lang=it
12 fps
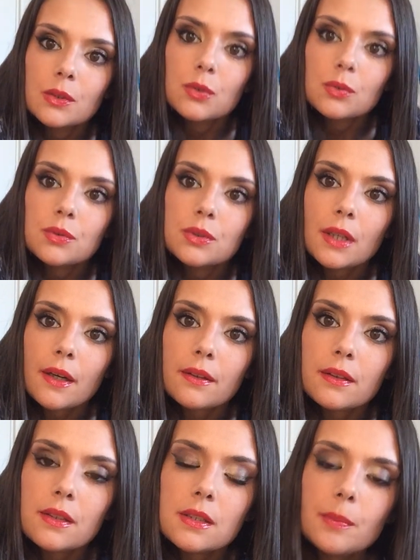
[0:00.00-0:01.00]

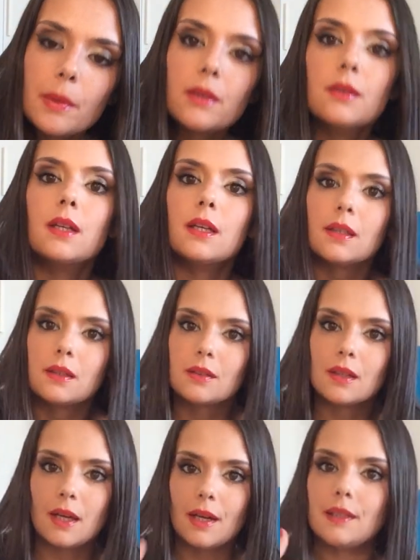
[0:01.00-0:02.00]
scusate, spero che
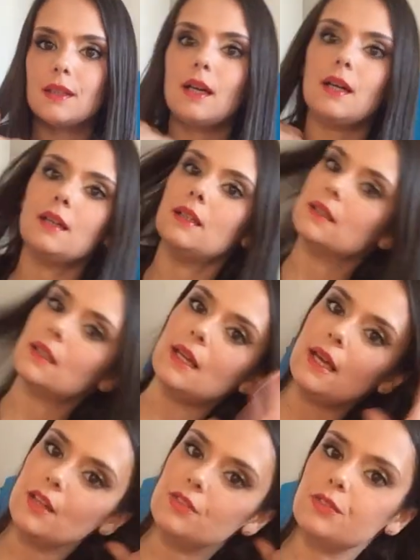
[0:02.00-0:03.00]
non cada il
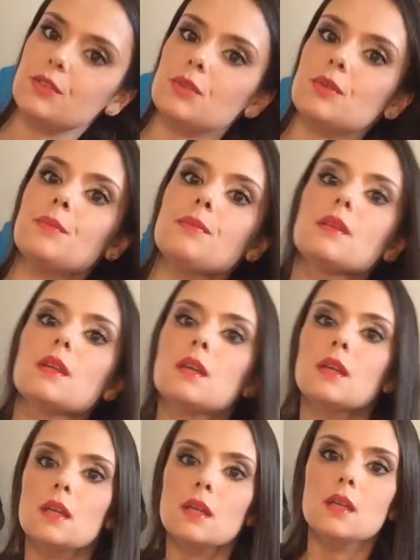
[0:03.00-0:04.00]
telefono.
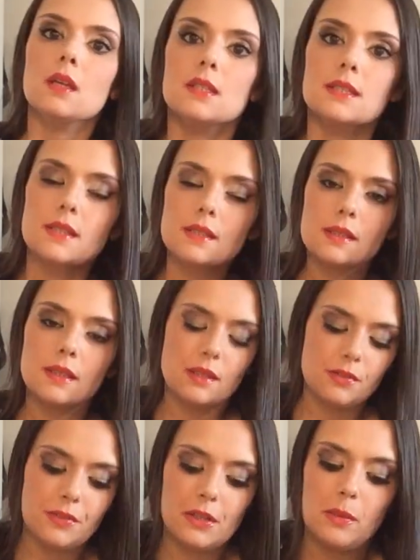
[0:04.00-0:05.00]

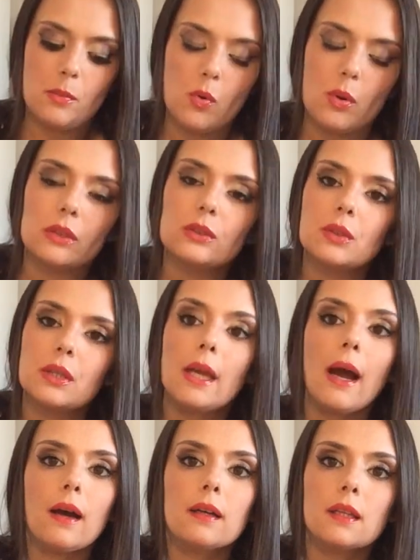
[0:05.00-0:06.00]
Stasera faremo quattro
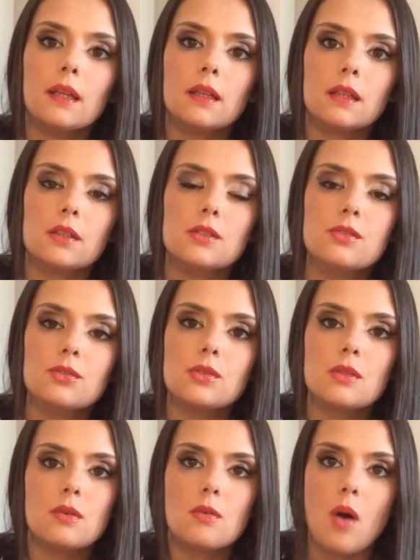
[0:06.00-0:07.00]
chiacchiere,
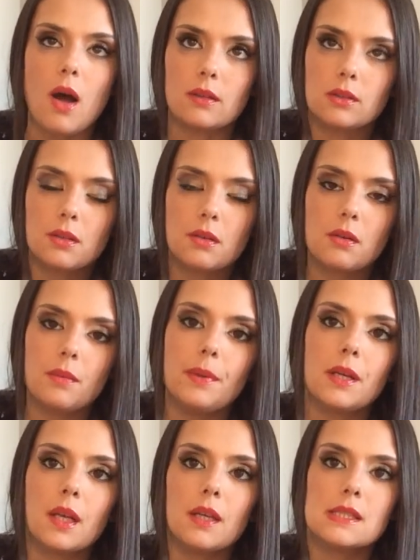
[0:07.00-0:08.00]
giusto quattro,
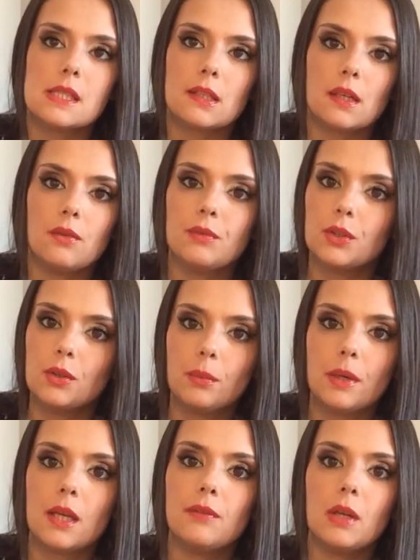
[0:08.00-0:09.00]
perché sarà un video
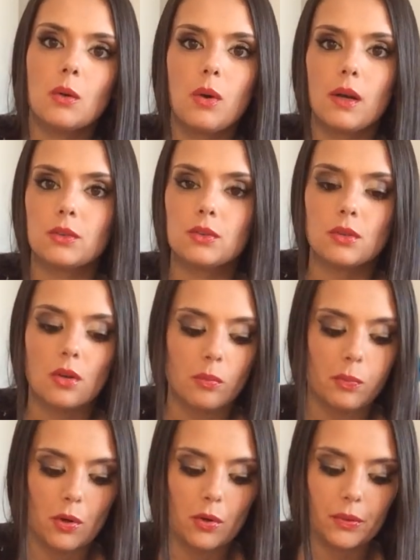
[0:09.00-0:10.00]
breve in quanto
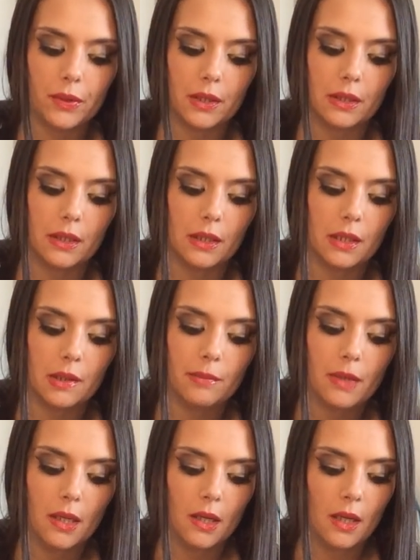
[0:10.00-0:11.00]
ho poco da dire.